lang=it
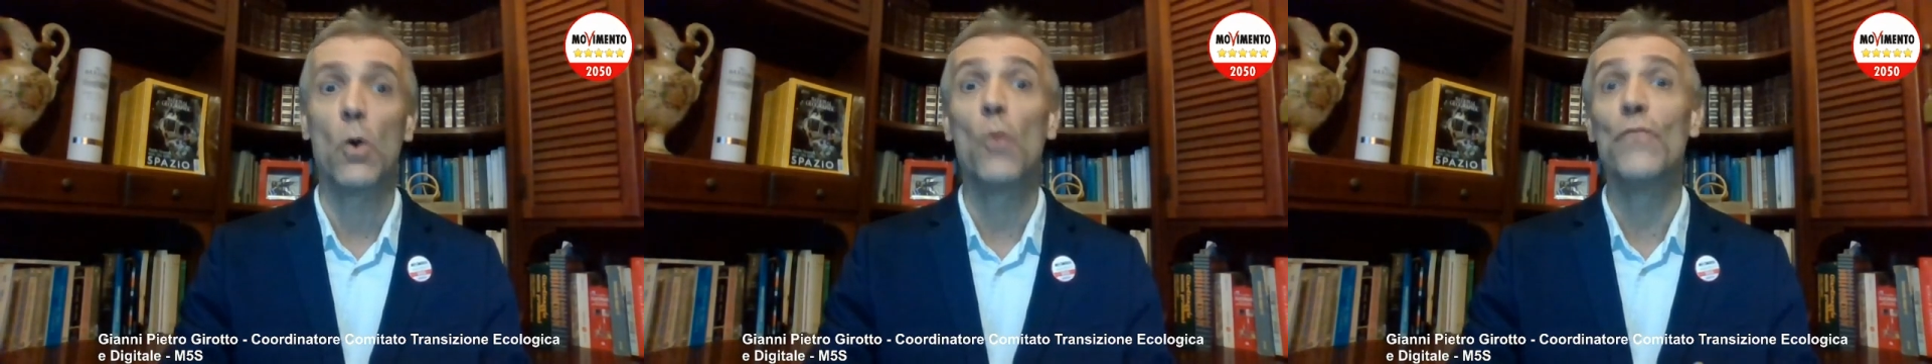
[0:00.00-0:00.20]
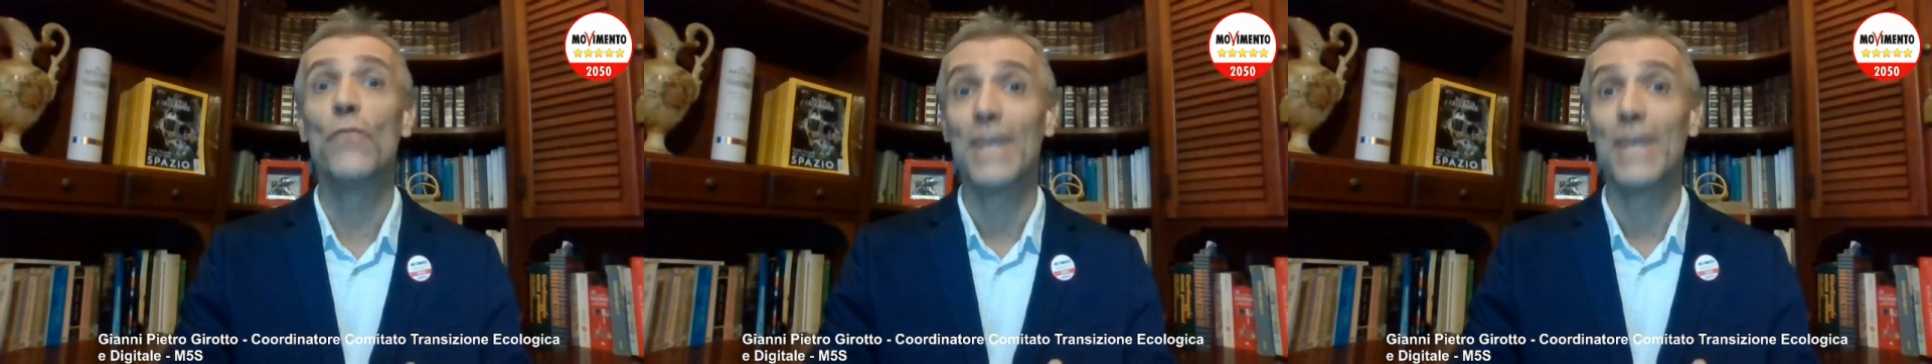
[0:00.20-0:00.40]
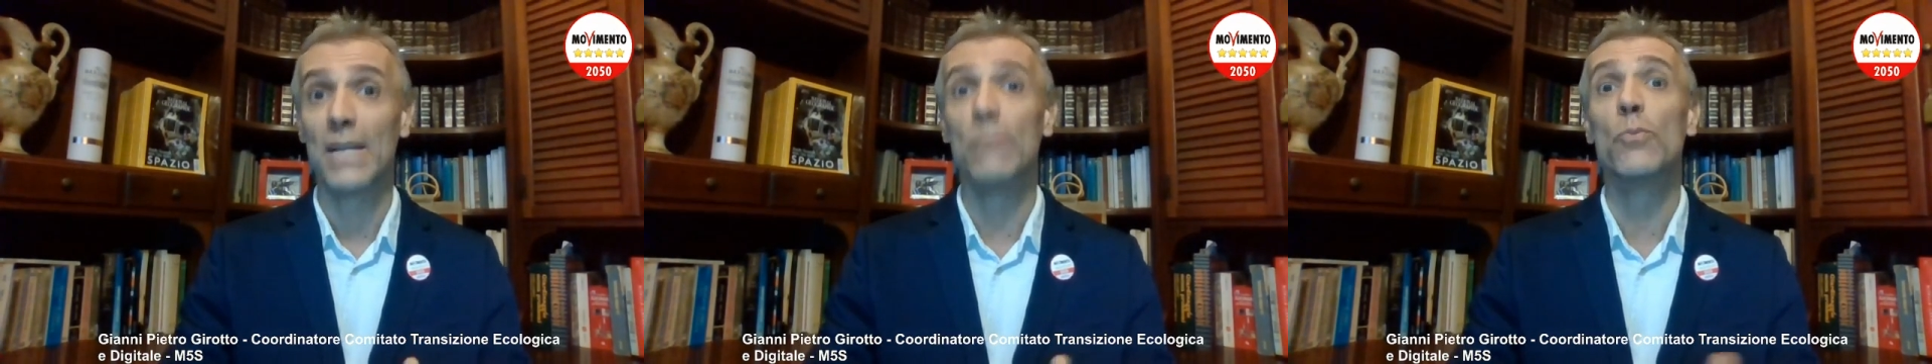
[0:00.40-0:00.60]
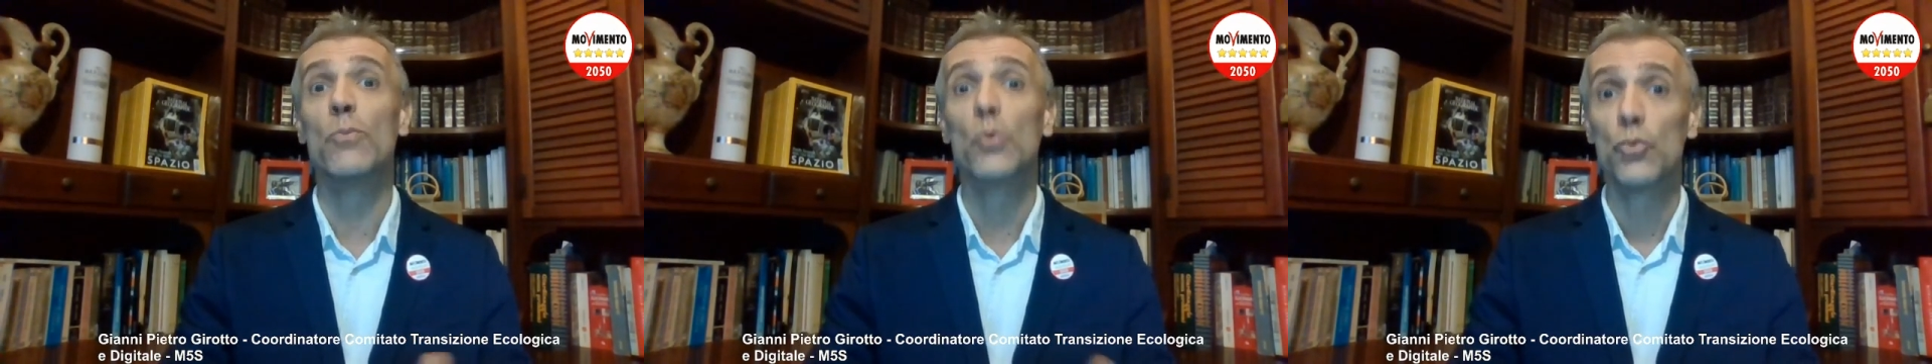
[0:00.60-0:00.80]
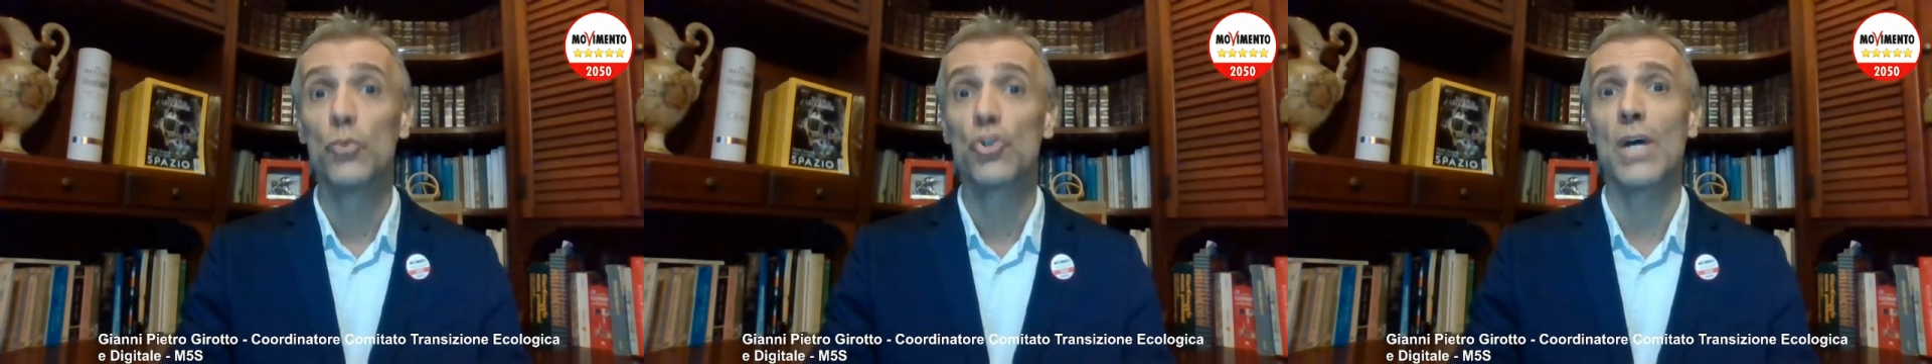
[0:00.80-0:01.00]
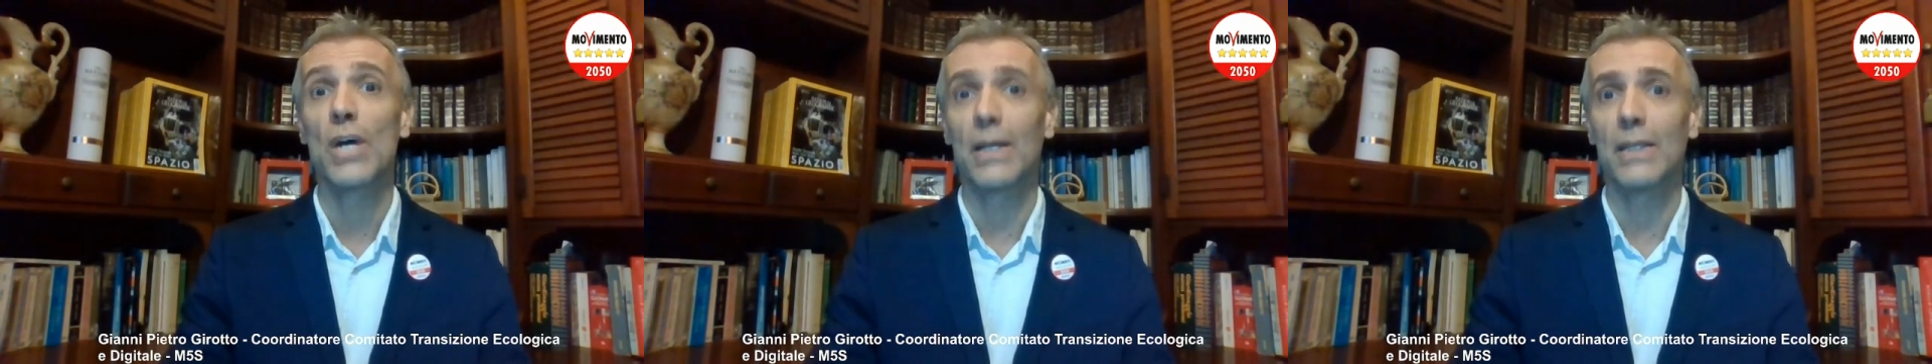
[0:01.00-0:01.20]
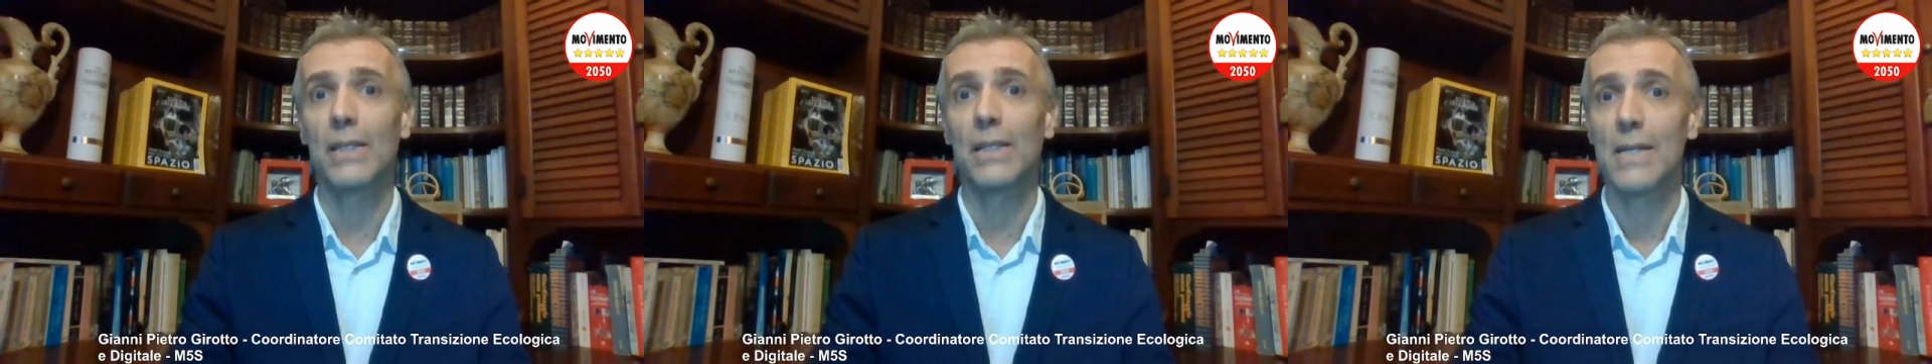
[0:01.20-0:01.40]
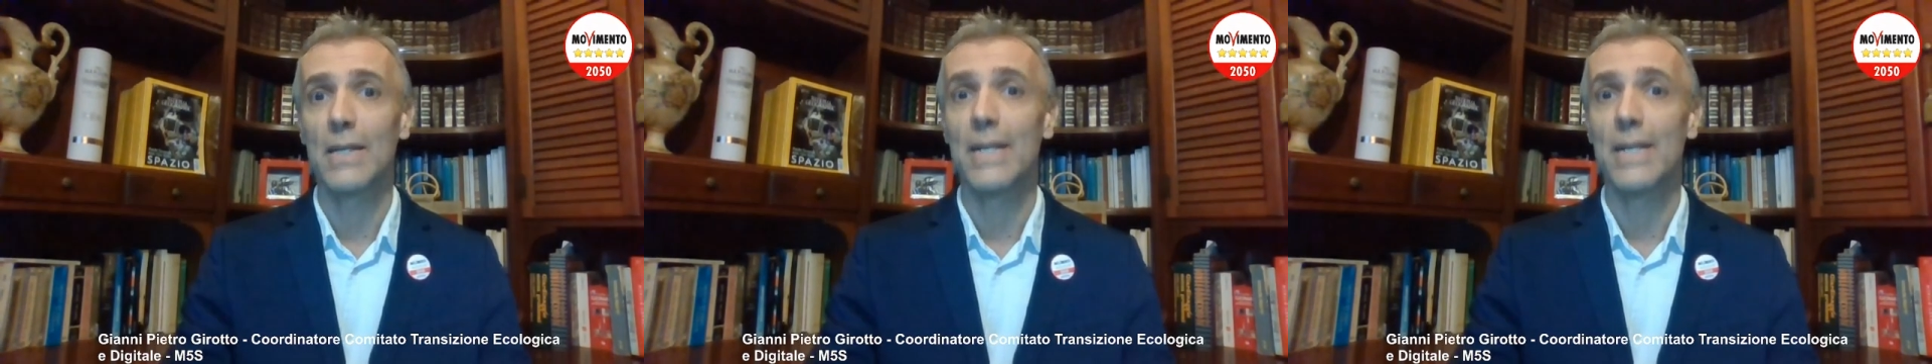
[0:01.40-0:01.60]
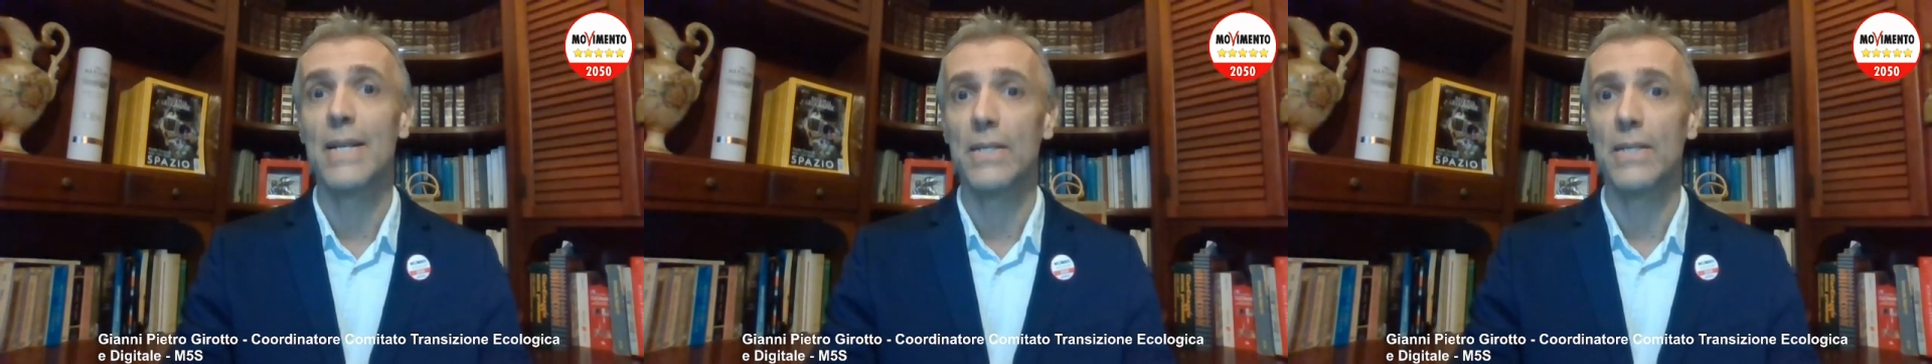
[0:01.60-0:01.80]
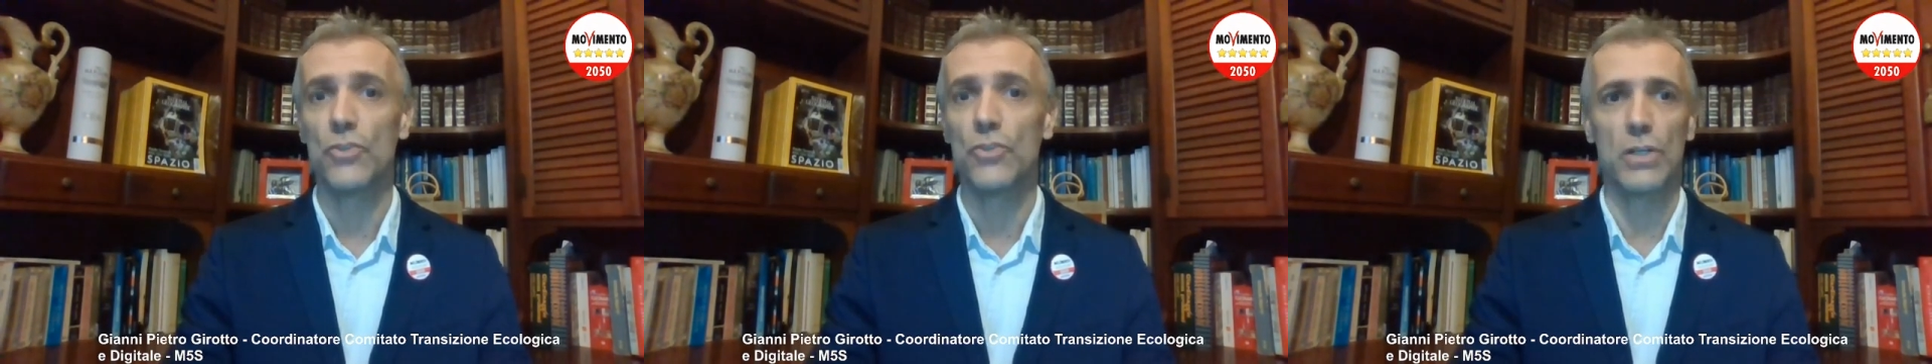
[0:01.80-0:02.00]
o viene bruciata
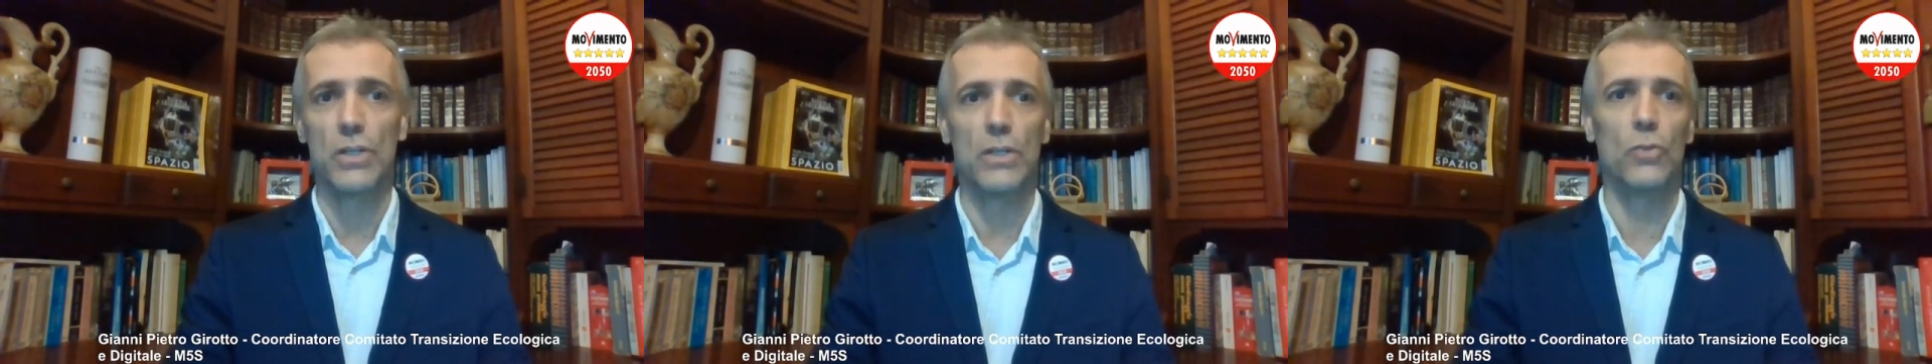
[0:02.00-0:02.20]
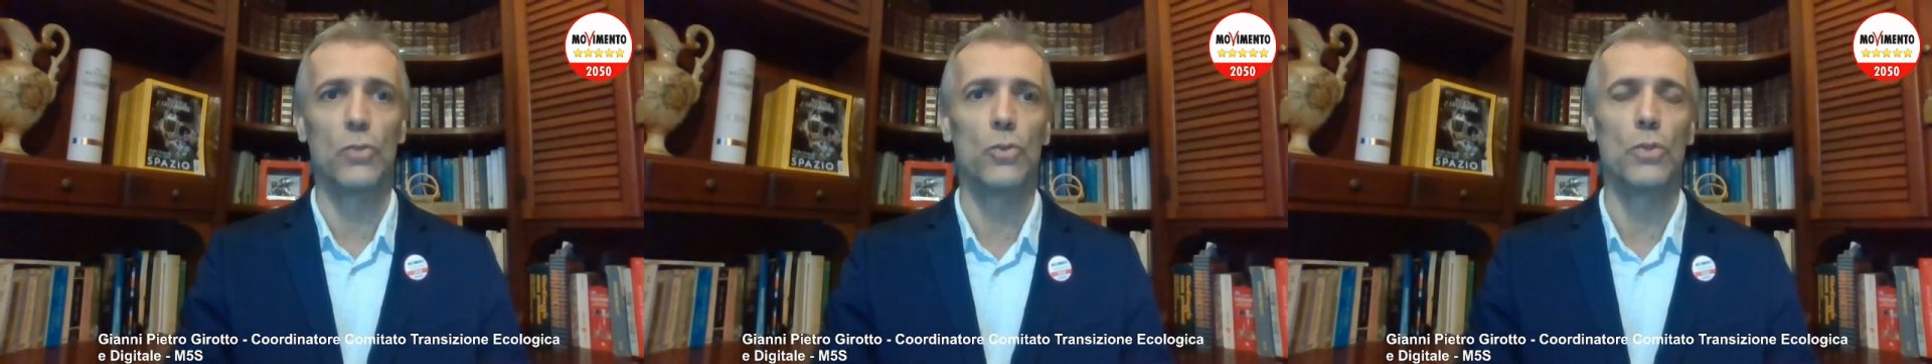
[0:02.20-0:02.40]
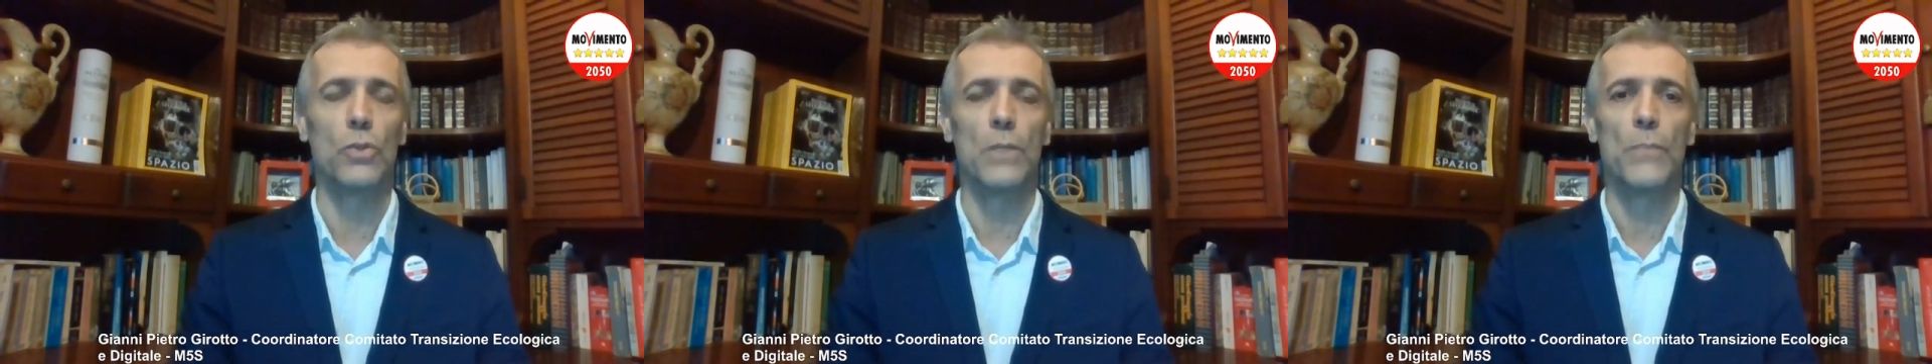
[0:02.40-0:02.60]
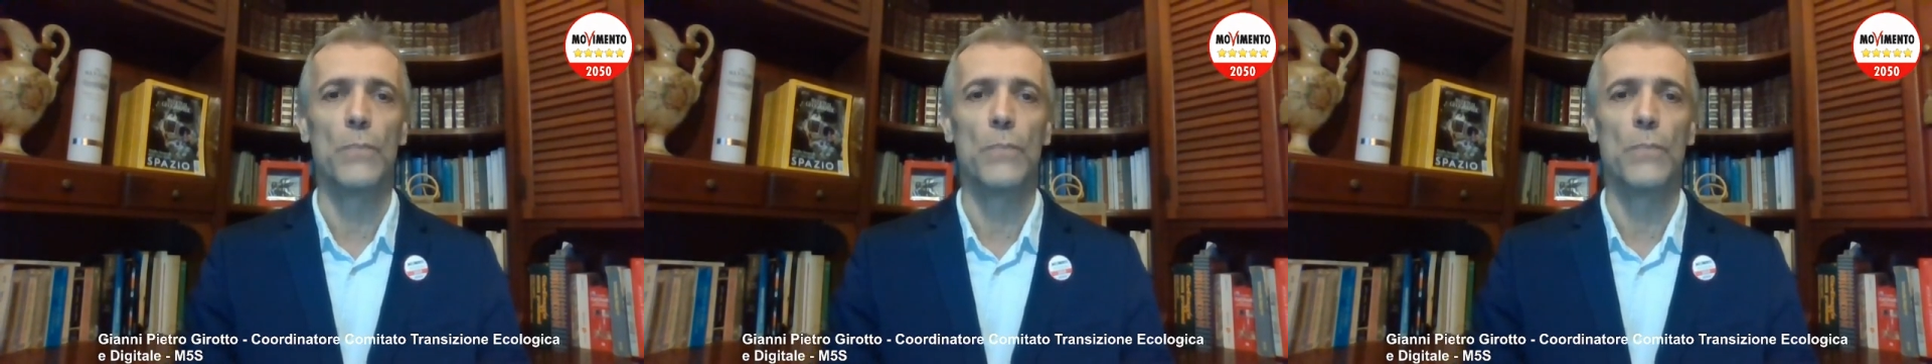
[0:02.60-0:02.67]
negli inceneritori.